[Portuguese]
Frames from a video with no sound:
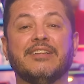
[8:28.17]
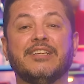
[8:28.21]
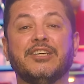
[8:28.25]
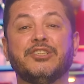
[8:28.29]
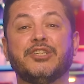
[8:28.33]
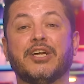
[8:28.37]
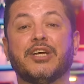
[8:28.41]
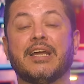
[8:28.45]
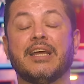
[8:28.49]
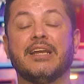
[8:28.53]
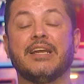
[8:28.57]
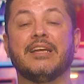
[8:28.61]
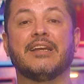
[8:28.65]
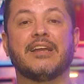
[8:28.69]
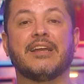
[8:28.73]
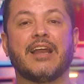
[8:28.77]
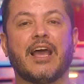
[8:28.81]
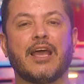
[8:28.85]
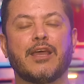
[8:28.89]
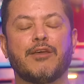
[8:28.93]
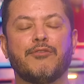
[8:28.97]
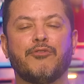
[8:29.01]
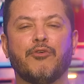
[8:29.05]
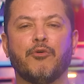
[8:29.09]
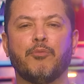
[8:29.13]
deixa aquele
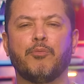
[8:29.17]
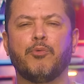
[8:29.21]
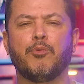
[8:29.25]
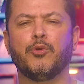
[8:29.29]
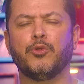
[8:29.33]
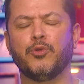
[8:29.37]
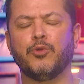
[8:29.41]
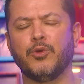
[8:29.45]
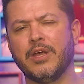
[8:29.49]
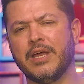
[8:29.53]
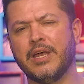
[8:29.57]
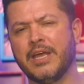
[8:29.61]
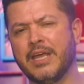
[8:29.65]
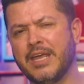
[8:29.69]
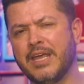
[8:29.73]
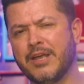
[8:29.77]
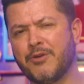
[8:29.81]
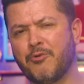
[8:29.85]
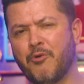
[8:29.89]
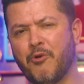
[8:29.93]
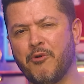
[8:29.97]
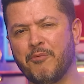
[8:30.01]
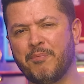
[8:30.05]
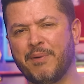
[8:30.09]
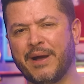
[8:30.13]
like felpudo e
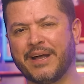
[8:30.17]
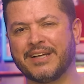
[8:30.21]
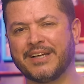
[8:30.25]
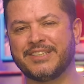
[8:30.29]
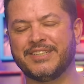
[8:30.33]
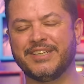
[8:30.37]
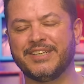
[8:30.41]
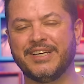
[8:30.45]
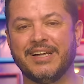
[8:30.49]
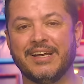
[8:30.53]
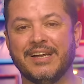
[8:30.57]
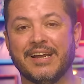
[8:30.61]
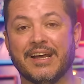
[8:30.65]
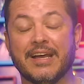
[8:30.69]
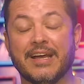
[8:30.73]
compartilha.